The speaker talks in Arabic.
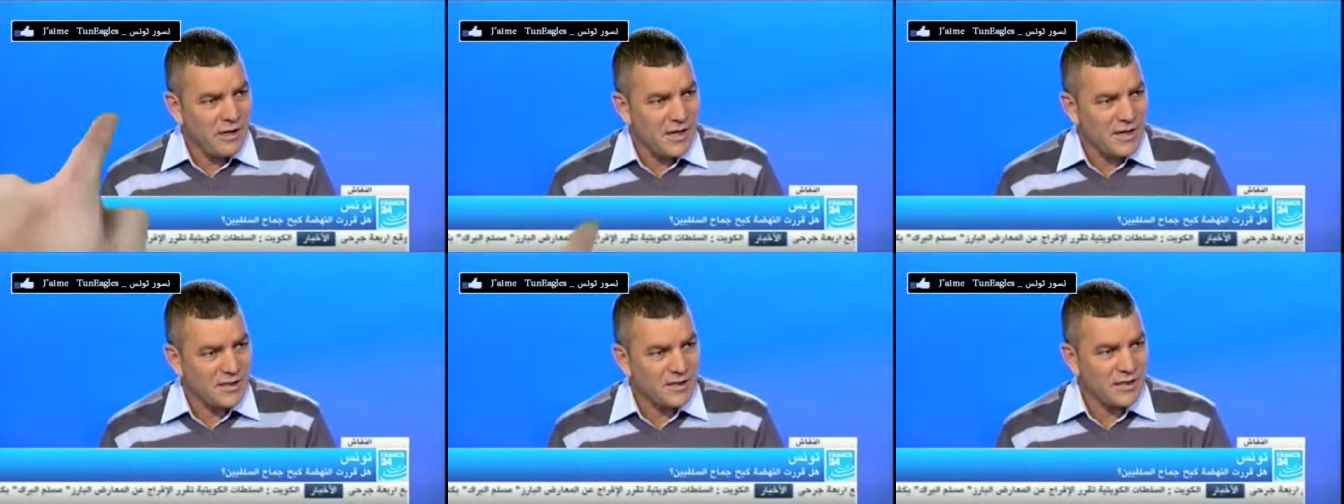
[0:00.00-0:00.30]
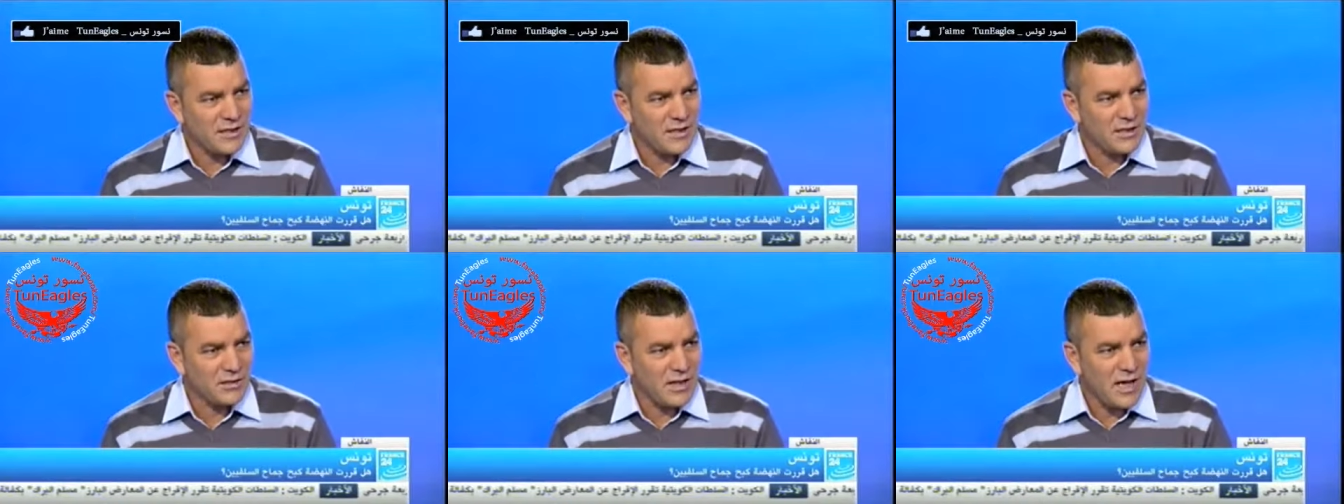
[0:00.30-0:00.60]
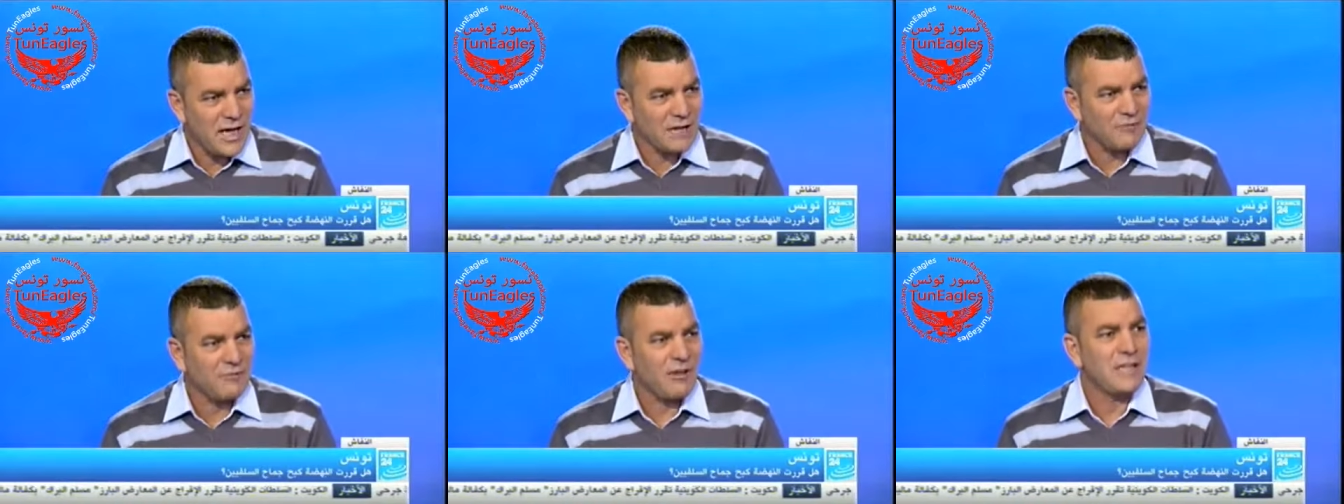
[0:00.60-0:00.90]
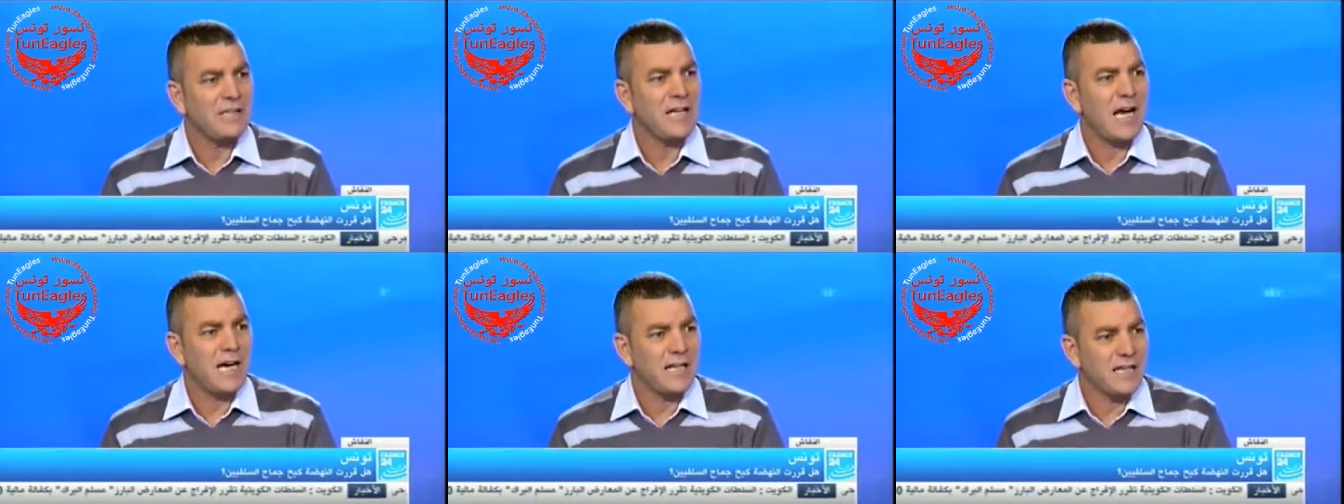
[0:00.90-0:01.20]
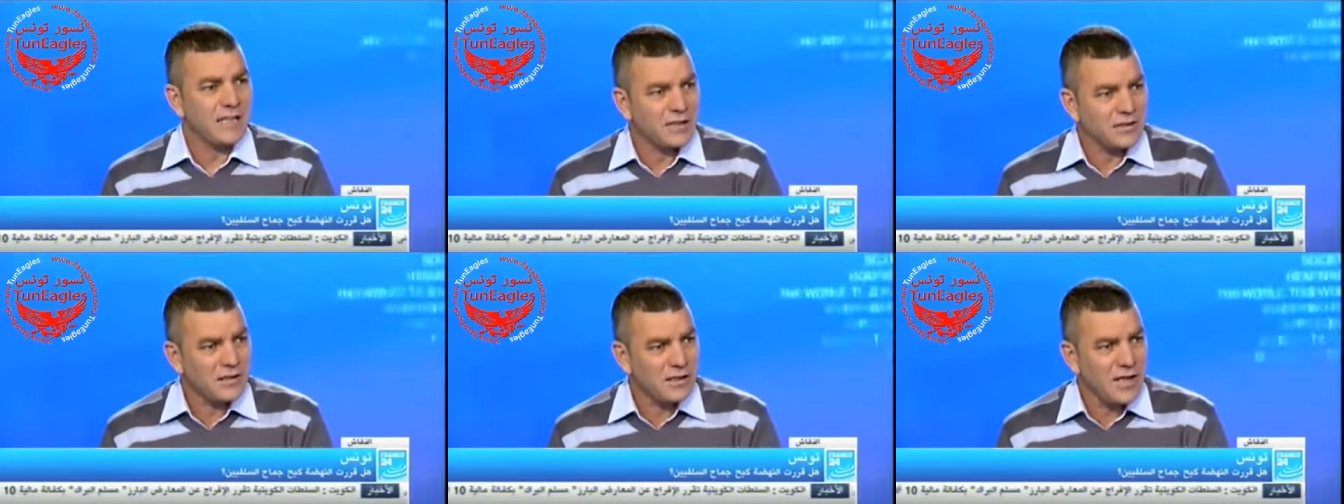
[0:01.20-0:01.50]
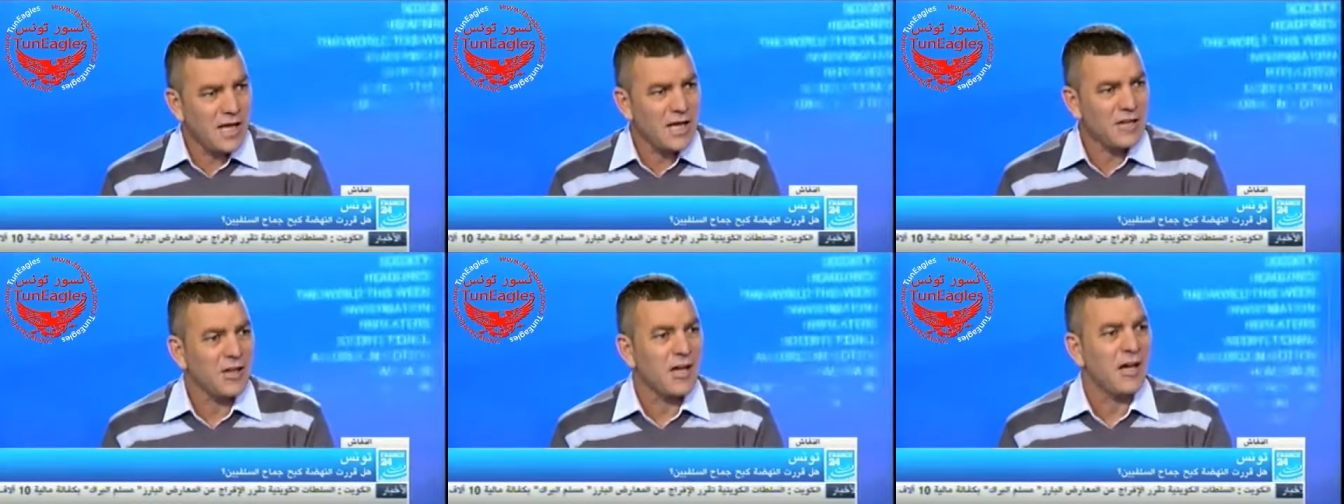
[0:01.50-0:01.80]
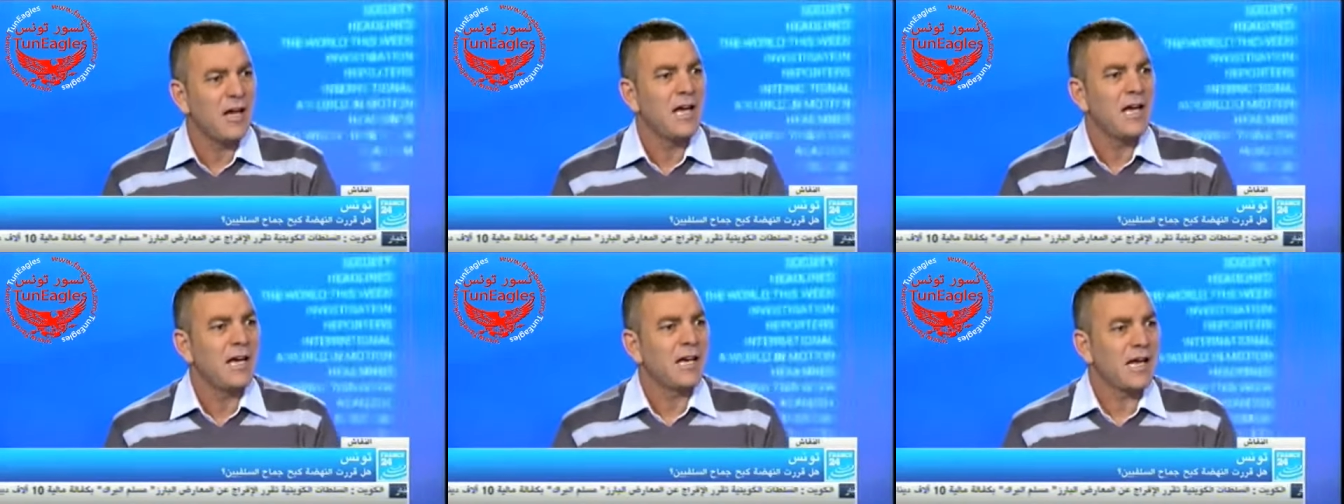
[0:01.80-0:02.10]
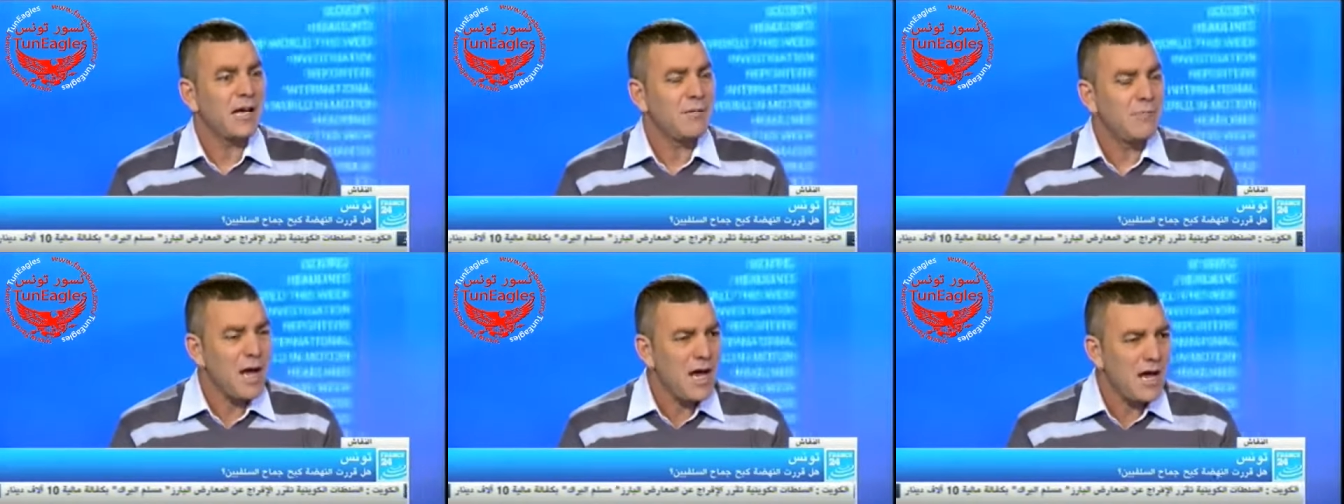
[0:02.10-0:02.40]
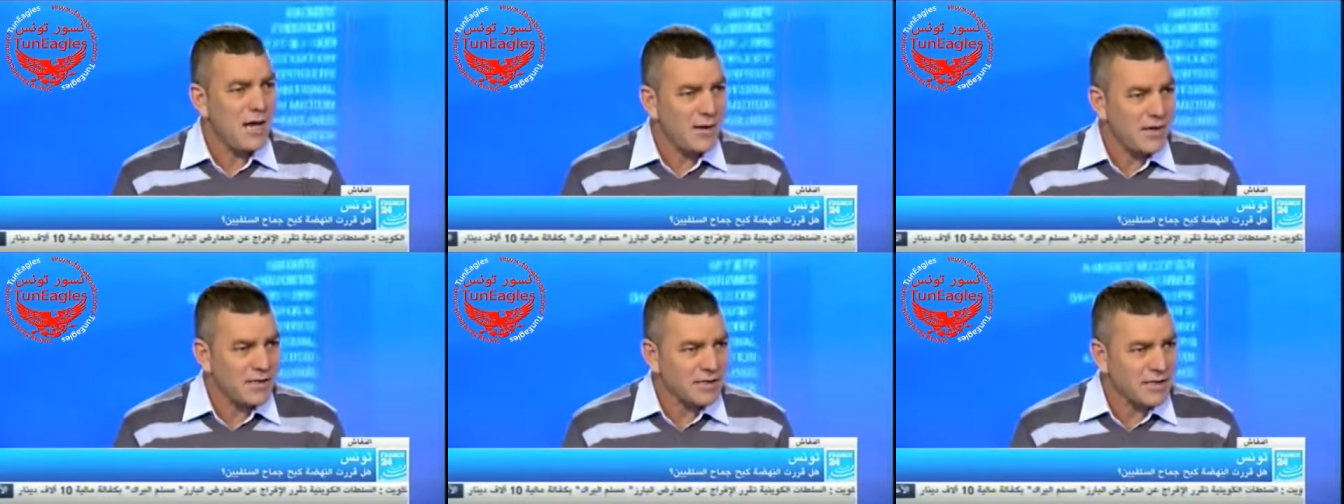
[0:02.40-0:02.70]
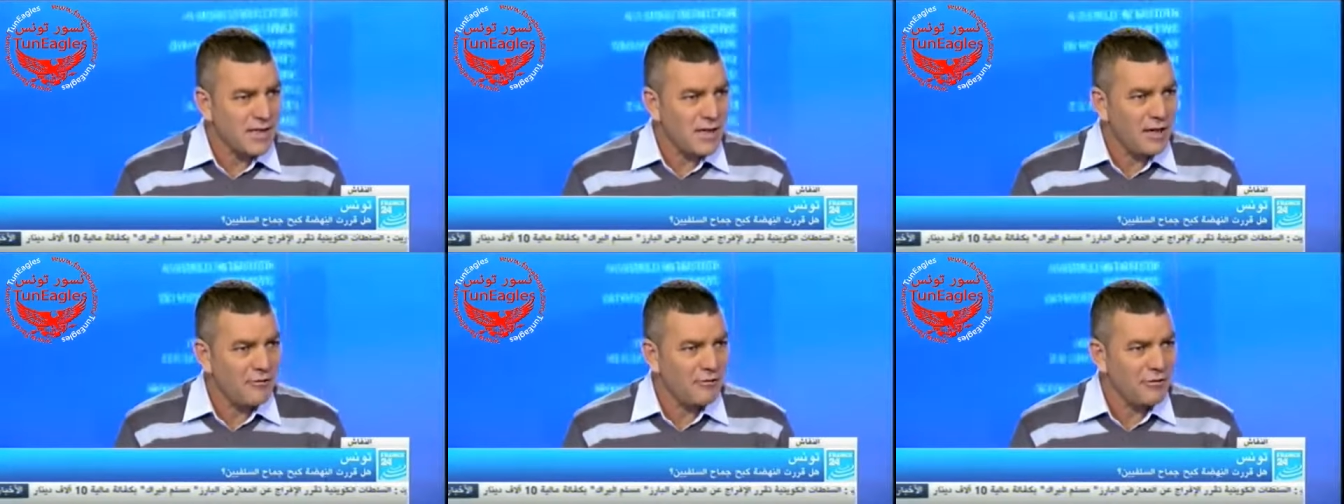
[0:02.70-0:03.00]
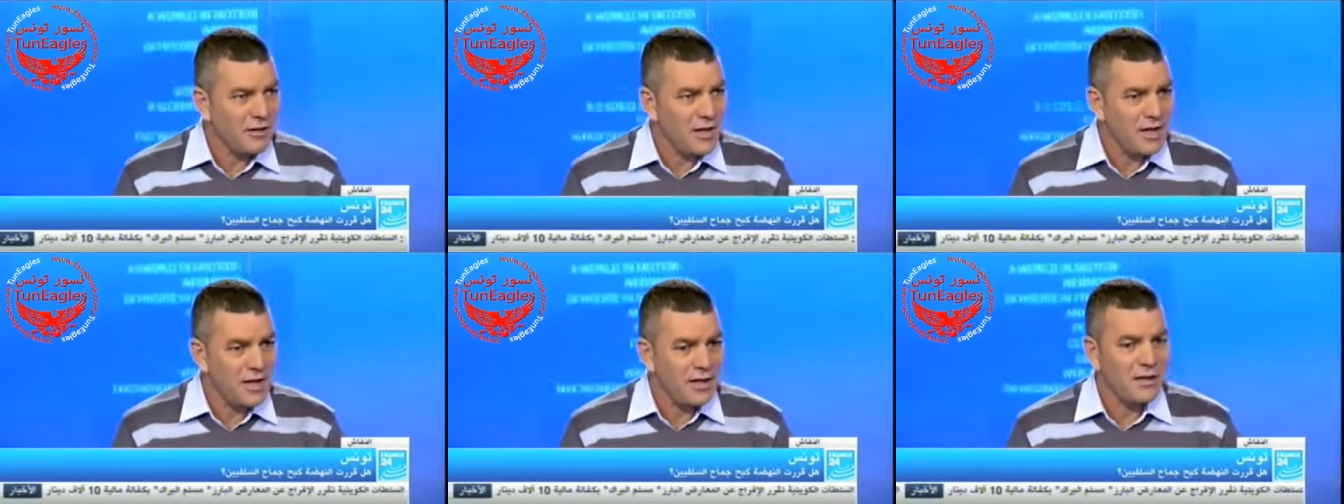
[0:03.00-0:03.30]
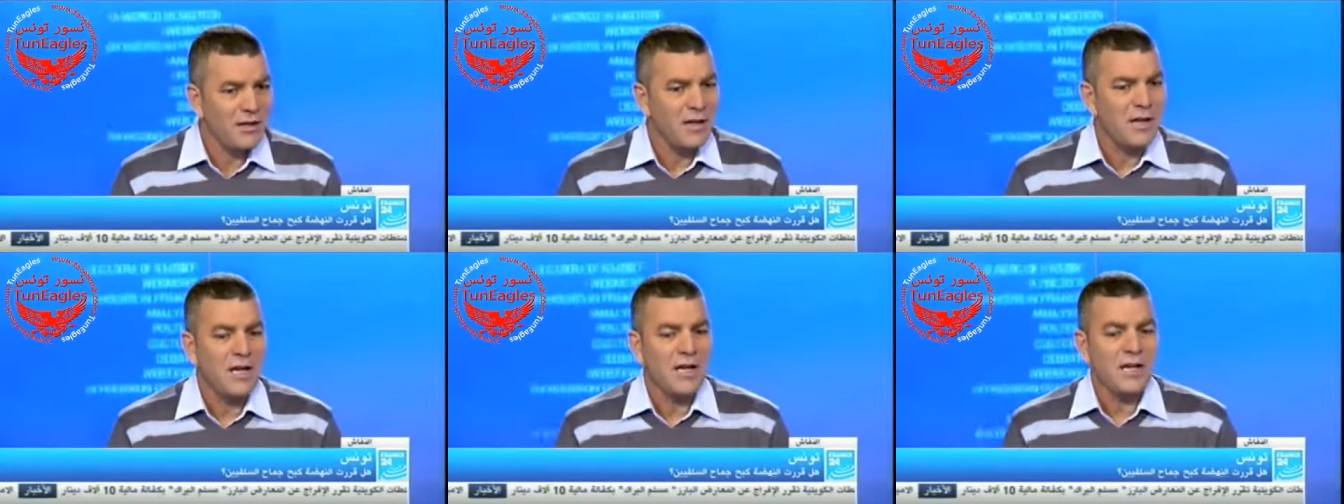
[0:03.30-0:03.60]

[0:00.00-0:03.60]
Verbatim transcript: هذا الإطار فإن حركة النهضة كما السلفيين